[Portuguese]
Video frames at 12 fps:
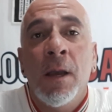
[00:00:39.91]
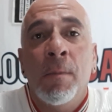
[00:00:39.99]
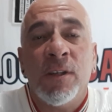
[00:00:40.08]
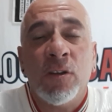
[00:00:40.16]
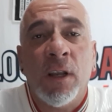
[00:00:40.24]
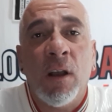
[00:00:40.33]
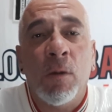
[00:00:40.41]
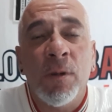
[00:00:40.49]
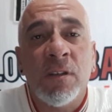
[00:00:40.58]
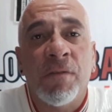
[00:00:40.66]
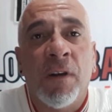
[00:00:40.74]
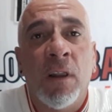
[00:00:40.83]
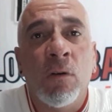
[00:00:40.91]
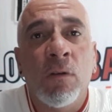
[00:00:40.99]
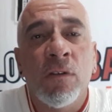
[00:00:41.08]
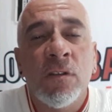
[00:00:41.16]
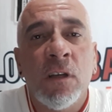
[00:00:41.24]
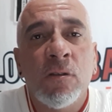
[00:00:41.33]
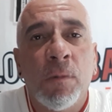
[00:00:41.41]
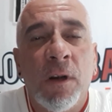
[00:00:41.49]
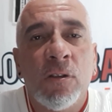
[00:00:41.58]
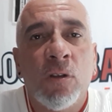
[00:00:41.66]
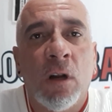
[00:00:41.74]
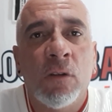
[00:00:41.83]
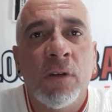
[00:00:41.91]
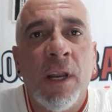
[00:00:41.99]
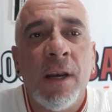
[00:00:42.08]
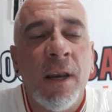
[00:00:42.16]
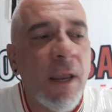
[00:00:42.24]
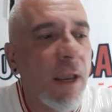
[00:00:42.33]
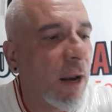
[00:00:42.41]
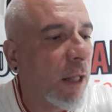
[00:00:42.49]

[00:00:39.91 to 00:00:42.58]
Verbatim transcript: Mas eu queria começar falando com vocês sobre a história do Nenê,